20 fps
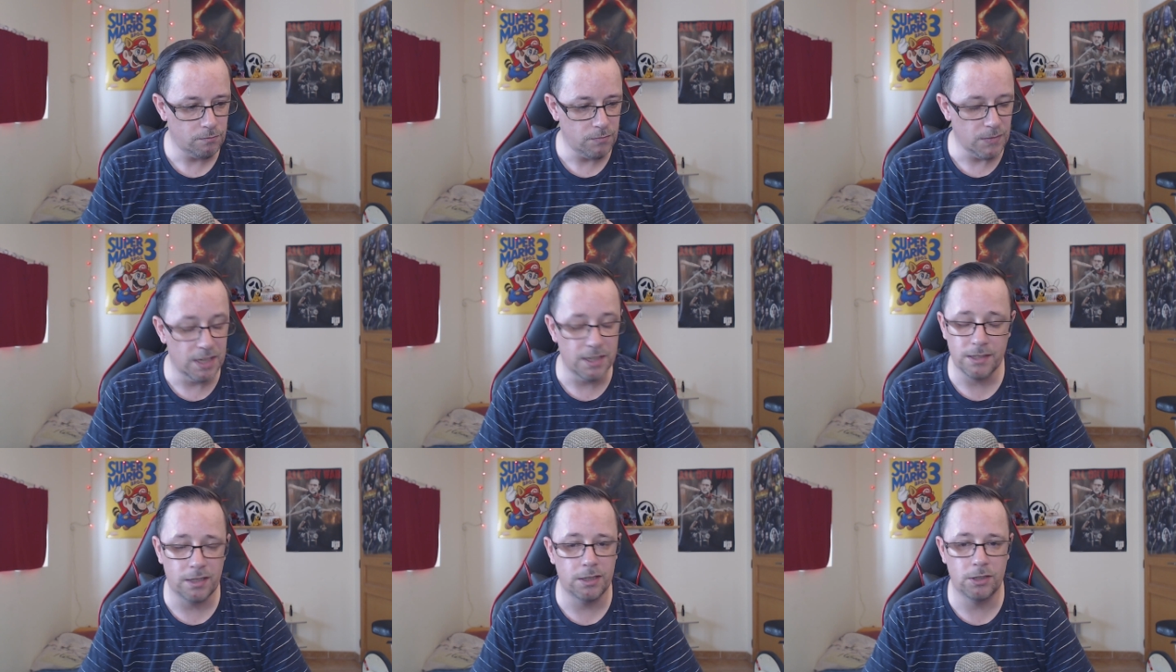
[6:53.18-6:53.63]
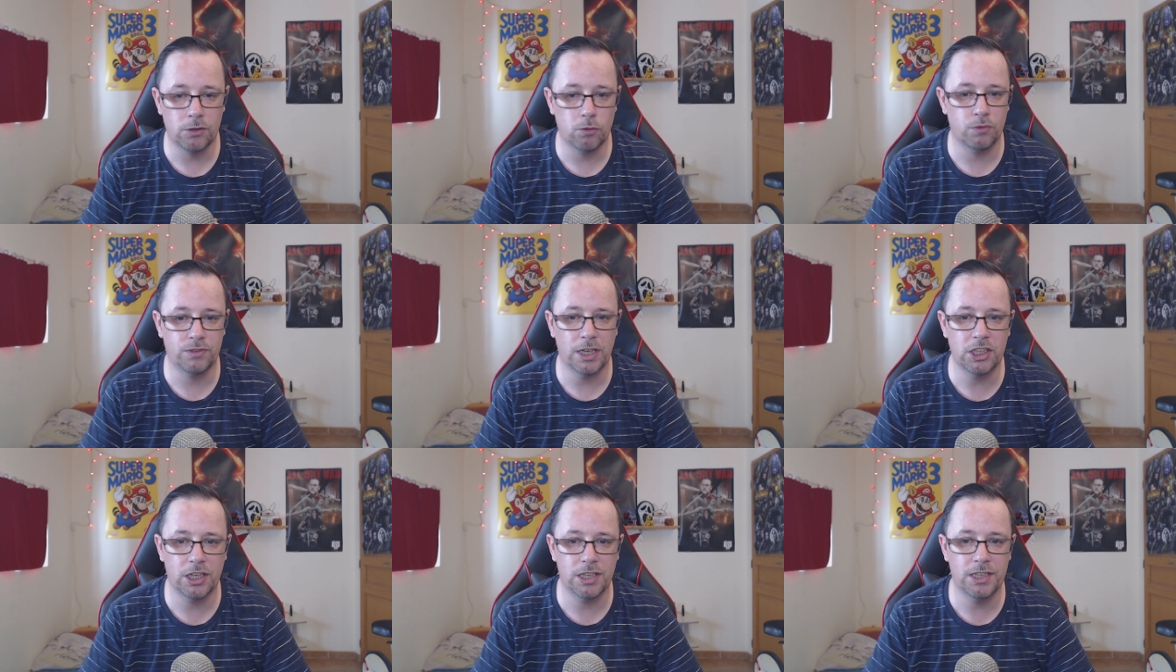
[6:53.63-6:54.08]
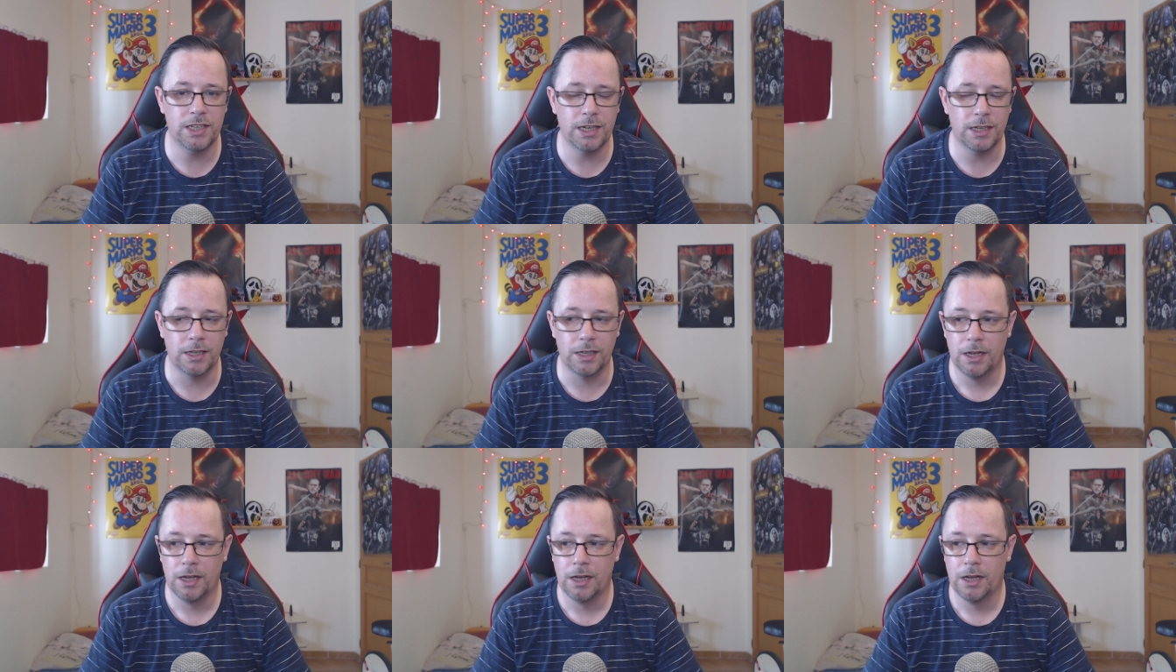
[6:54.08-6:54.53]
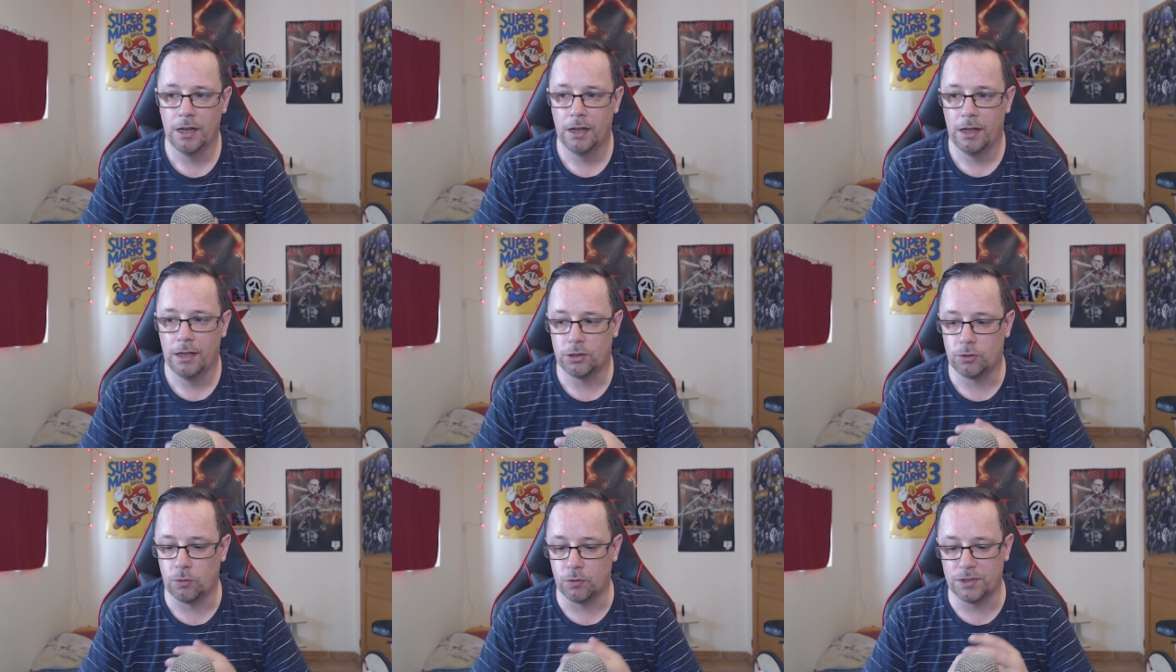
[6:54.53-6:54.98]
Et c'est, je trouve ça génial.
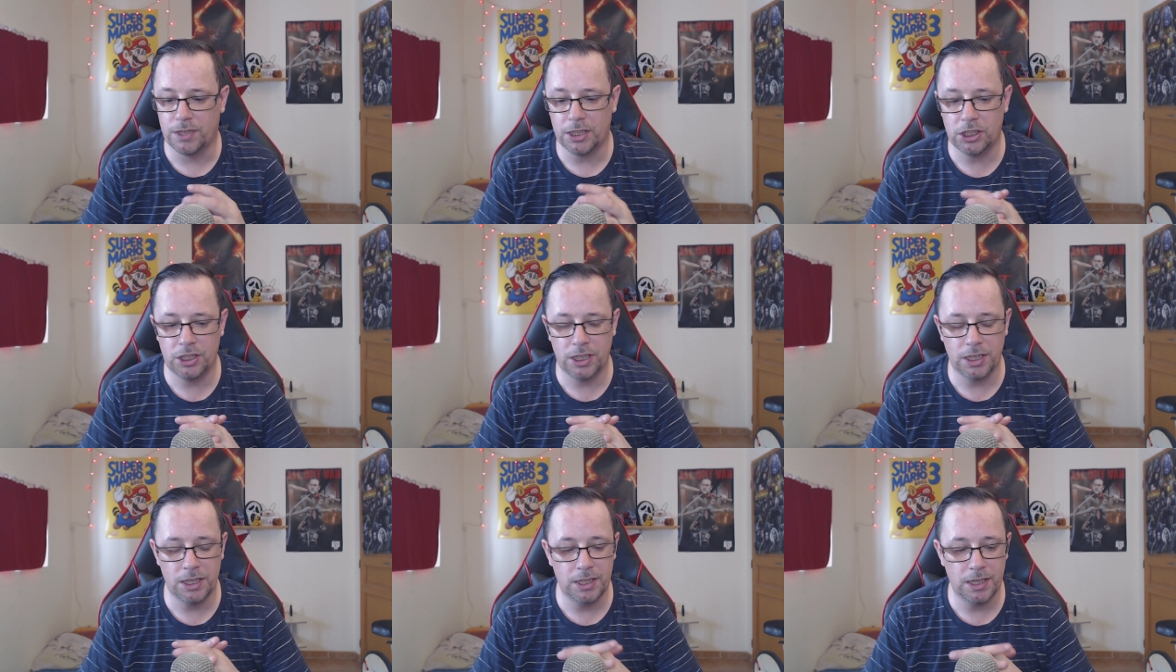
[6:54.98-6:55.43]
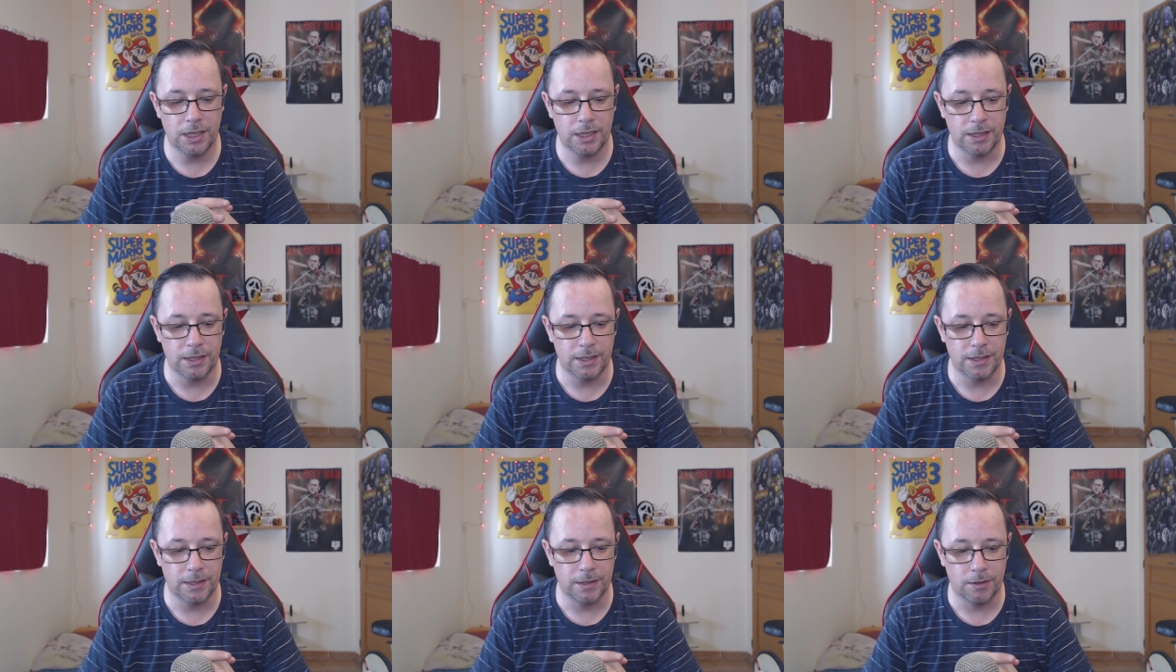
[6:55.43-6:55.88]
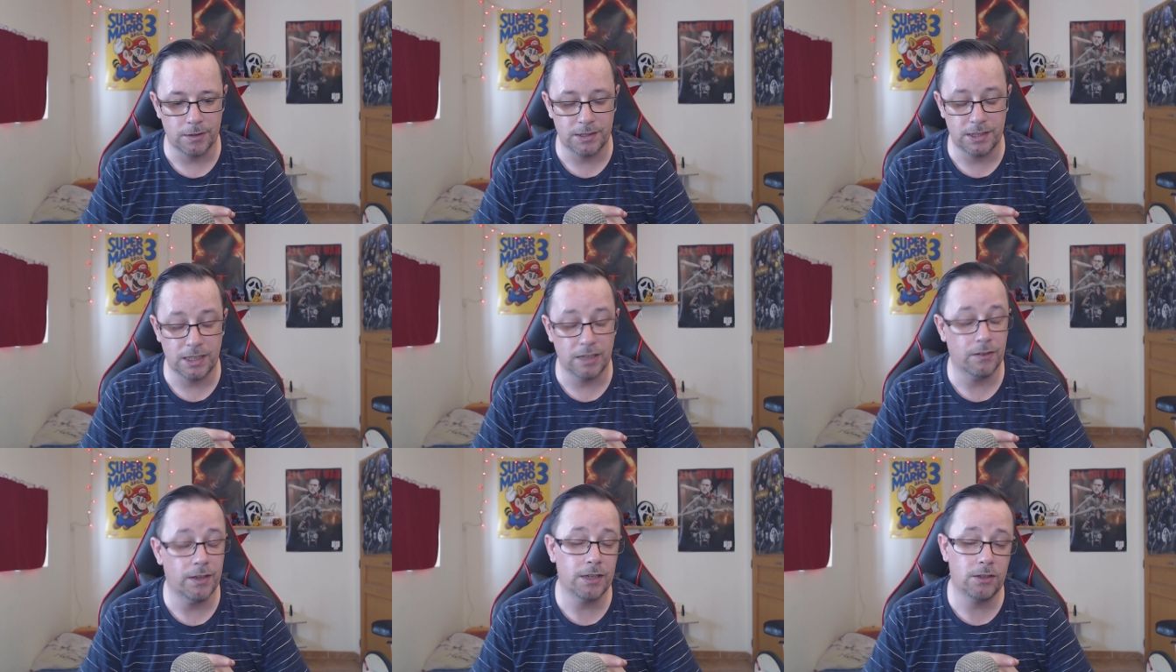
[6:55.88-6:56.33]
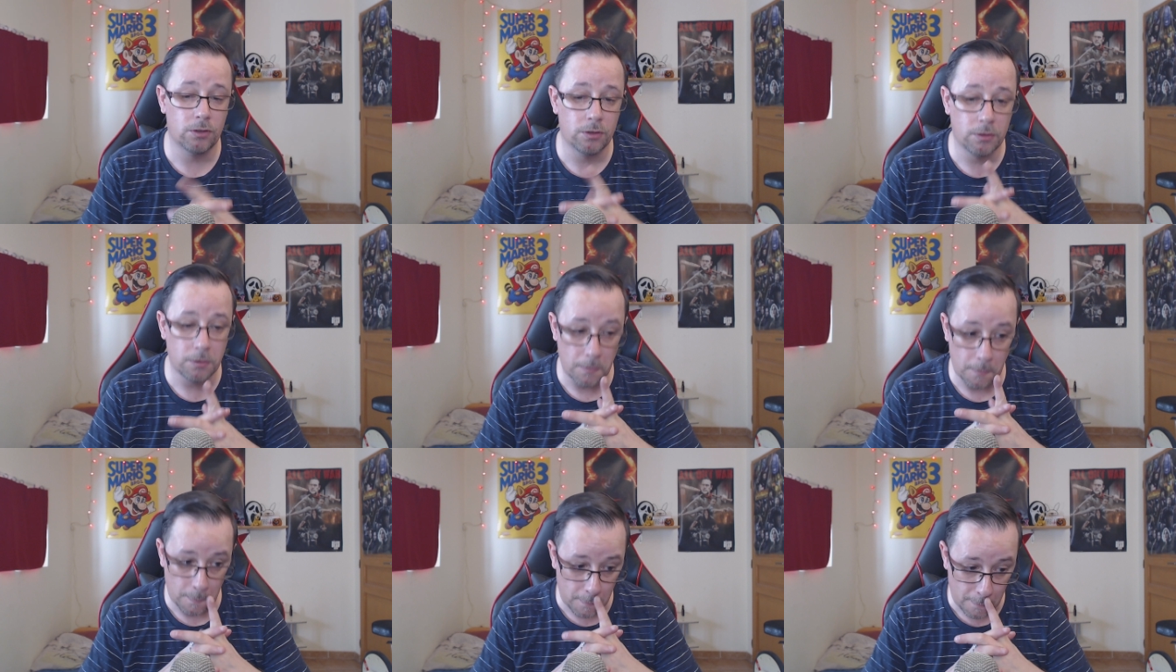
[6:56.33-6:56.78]
Je trouve ça génial et c'est vrai
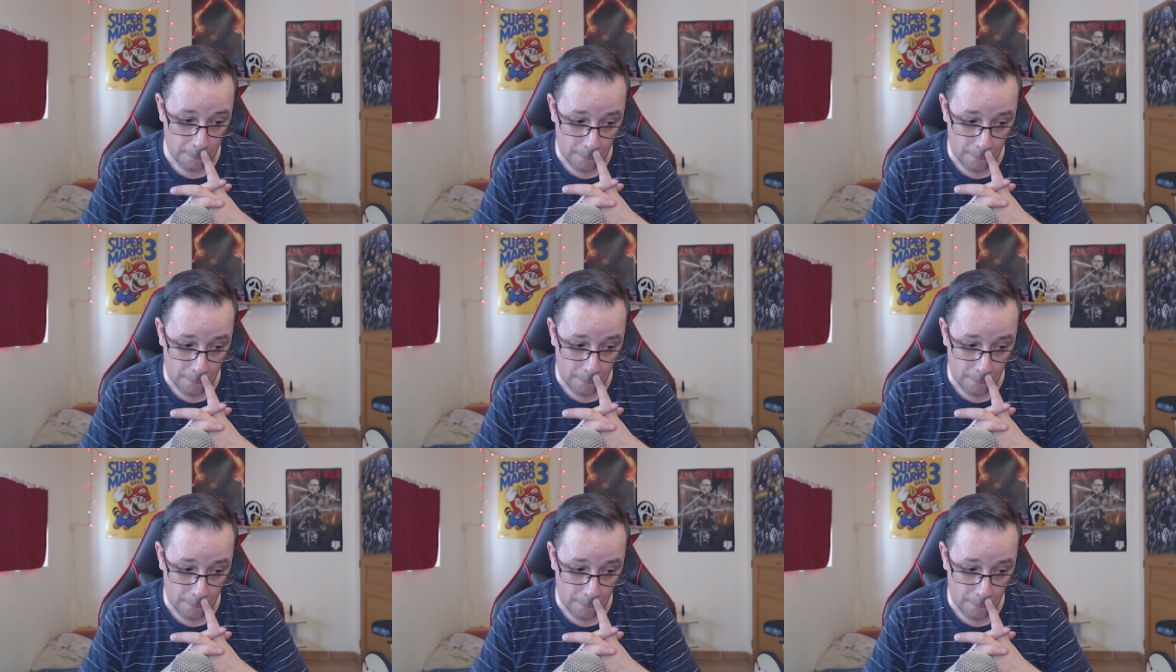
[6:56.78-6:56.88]
que